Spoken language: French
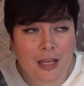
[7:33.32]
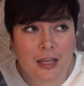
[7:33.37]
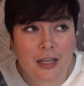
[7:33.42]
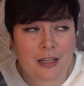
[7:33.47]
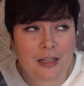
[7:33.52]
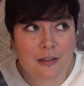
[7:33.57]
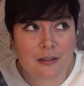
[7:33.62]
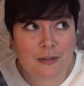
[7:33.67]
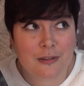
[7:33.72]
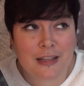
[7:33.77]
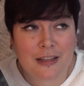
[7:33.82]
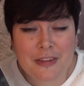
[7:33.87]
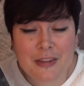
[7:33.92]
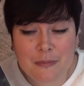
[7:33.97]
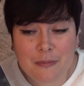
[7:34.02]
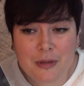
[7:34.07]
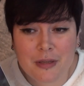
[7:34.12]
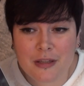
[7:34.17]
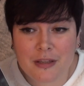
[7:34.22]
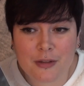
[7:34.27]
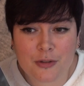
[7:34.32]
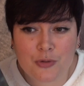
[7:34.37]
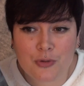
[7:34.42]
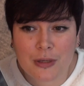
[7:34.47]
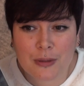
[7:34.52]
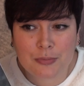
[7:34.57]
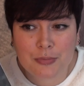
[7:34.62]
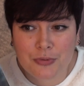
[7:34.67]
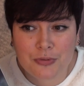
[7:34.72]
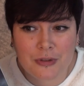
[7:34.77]
l'animé le, et que tu
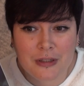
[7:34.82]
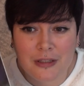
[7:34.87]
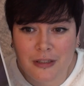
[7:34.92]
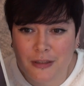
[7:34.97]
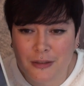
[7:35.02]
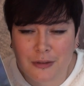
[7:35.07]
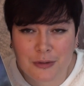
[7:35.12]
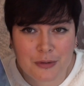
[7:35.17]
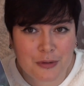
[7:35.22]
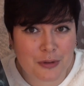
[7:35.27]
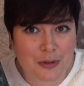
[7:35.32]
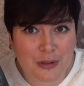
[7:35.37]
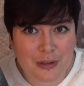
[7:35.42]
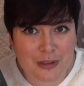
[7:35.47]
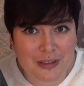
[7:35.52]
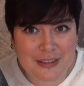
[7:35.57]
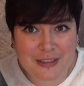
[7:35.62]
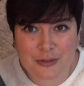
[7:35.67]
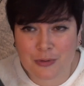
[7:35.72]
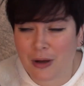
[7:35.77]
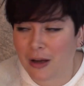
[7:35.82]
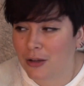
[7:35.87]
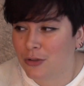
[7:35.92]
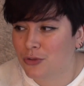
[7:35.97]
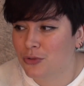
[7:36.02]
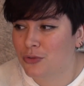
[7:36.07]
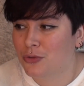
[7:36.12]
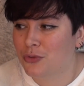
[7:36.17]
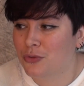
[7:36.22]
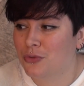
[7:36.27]
l'as bouffé. Et l'histoire
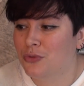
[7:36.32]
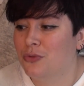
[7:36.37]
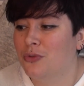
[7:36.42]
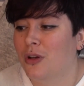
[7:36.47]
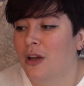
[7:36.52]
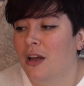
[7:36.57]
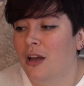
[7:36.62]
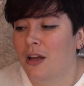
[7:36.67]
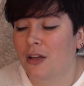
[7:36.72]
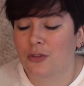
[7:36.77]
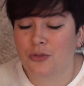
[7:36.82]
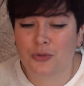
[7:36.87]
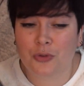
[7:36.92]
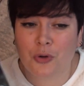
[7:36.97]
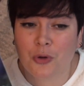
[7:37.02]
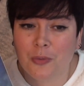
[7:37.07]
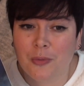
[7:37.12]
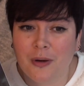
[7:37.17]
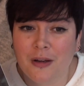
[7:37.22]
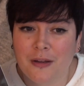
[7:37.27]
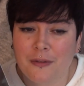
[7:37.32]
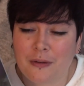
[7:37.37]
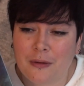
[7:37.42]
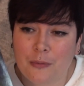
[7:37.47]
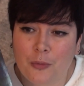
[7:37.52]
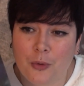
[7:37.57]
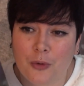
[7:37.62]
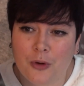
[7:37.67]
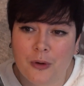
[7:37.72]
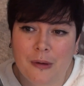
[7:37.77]
du, roman est
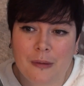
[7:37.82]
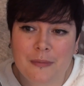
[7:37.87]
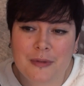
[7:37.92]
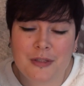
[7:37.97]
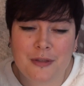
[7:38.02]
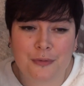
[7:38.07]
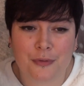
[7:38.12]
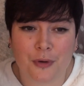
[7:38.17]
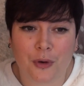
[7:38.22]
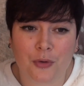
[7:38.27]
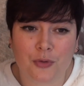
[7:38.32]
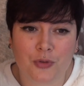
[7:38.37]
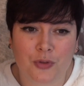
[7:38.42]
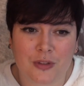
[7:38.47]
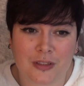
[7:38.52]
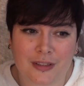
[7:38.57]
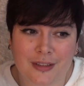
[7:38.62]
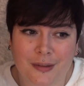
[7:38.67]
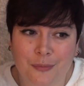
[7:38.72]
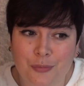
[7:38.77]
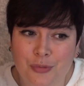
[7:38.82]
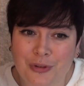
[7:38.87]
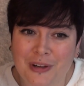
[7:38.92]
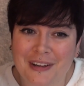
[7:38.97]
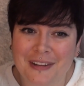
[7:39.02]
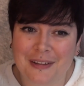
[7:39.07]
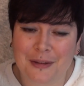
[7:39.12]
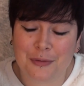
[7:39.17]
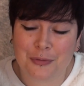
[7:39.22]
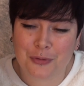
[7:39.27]
vraiment quand même différente sur certains
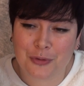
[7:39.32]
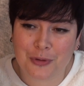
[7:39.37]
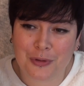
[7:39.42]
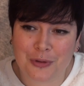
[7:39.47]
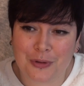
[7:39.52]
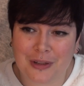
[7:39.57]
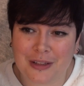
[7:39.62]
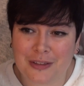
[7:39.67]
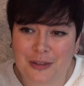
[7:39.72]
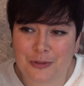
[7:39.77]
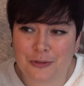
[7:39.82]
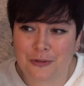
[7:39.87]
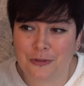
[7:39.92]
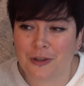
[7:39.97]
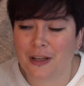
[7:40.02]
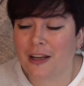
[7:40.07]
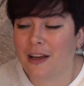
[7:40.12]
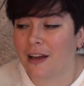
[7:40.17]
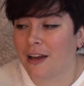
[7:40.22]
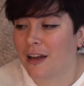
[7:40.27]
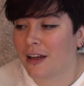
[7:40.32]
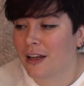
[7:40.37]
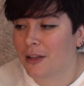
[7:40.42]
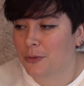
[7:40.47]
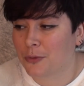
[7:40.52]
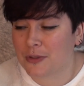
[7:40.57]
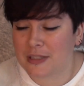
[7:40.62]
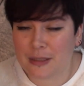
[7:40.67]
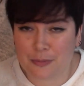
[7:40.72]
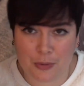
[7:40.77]
points et il faut la découvrir.
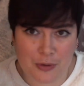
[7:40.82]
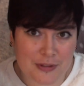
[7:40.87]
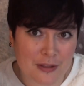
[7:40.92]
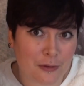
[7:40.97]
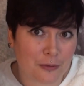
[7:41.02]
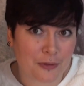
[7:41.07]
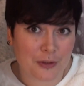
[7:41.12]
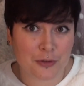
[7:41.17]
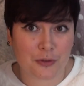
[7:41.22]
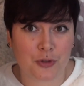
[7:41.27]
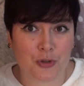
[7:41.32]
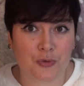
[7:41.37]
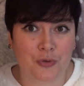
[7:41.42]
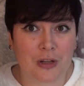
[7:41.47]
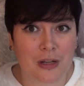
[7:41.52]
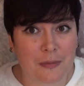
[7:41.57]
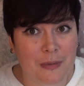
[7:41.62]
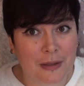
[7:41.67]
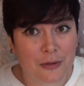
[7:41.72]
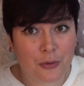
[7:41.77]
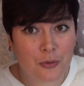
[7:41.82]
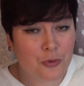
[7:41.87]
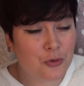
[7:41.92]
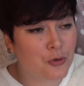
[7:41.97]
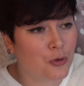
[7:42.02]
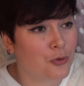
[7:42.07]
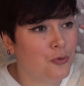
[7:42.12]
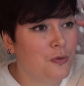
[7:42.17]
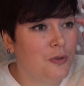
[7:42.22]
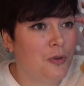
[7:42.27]
Donc c'est pour ça en fait que je voulais le mettre
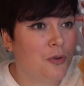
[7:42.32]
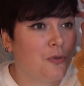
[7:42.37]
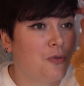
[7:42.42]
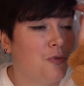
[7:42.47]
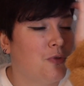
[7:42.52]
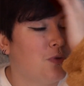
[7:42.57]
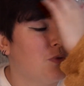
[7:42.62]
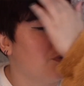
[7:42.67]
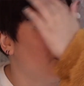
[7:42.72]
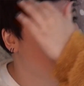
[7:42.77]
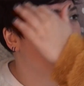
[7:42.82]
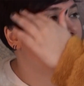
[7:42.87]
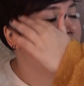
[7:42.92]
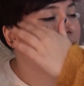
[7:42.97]
aujourd'hui dans ce